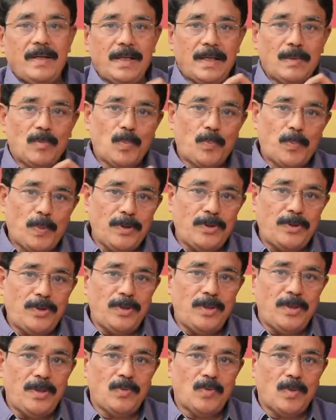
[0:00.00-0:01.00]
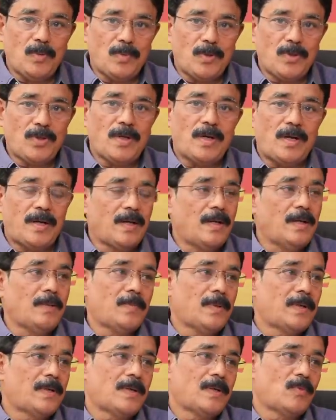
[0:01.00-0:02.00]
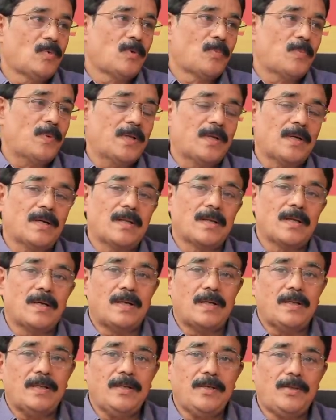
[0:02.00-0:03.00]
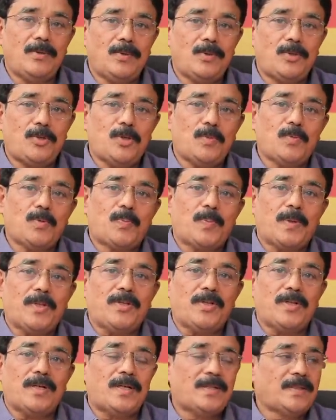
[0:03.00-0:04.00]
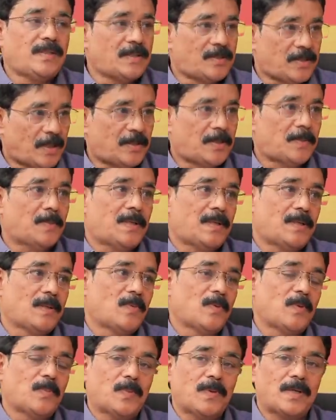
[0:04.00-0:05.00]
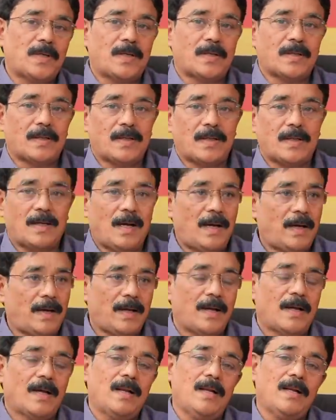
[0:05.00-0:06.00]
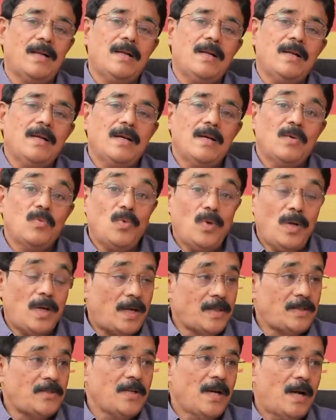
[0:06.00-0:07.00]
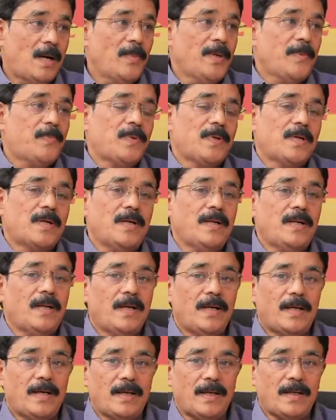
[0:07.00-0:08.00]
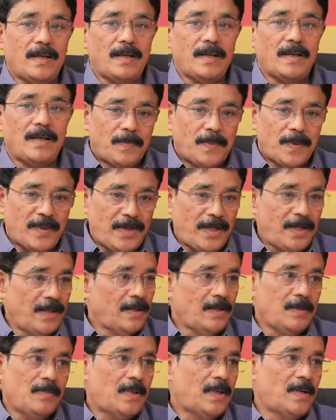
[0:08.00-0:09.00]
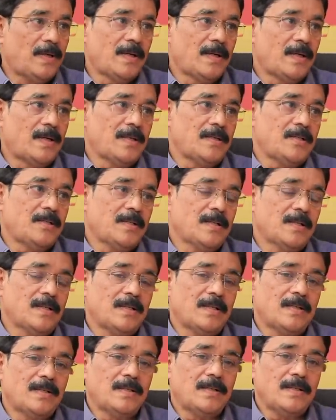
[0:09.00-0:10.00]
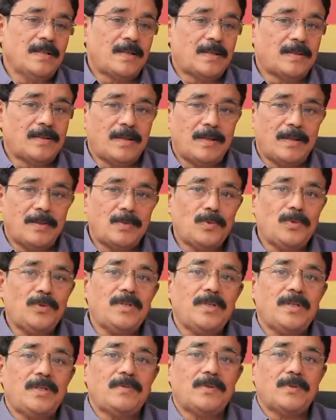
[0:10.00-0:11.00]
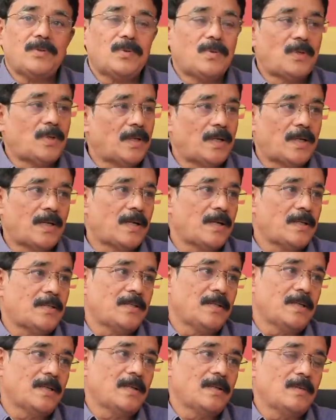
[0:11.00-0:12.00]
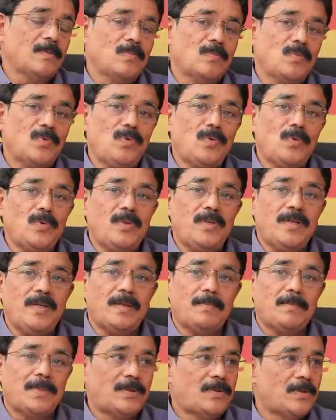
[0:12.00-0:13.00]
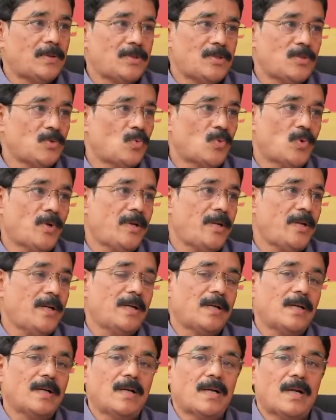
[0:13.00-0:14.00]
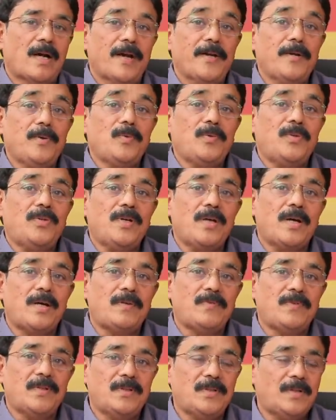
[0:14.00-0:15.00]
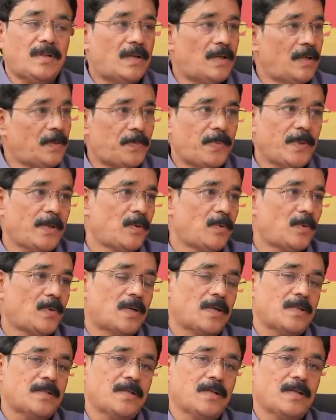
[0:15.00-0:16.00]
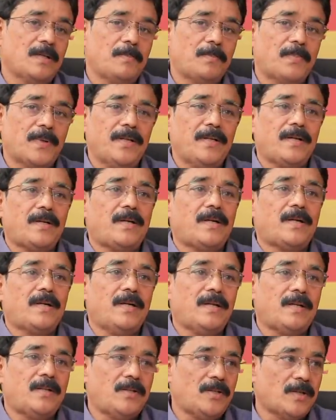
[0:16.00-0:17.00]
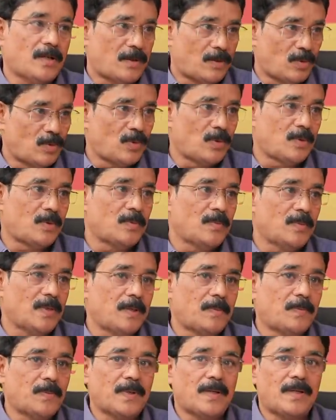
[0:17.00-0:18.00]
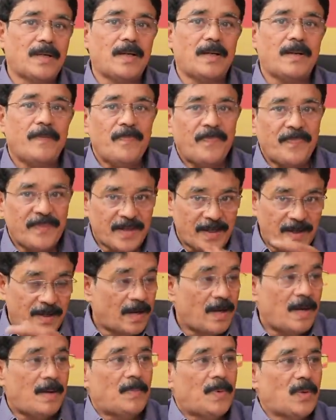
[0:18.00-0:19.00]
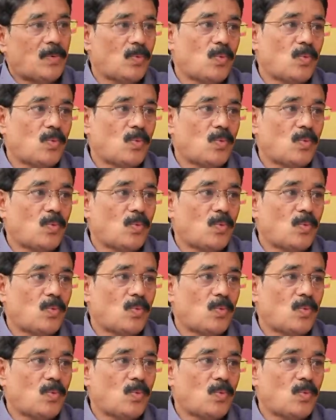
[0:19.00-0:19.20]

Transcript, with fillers: நீங்கள் முப்பத்தி ஒன்பது நாடாளுமன்ற உறுப்பினர்கள் தான் இருநூற்றி முப்பத்தி நான்கு சட்டமன்ற உறுப்பினர்கள் தான் ஆனால் உள்ளாட்சி அமைப்புகளிலே பதினைந்து மாநகராட்சிகள் ஏறத்தாழ நூற்றி எழுபத்தோரு நகராட்சிகள் முந்நூற்றி எண்பத்தஞ்சு ஒன்றியங்கள் ஐநூற்றி அறுபத்தி நாலு பேரூராட்சிகள் பன்னிரெண்டாயிரத்தி அறநூறுக்கும் மேற்பட்ட கிராம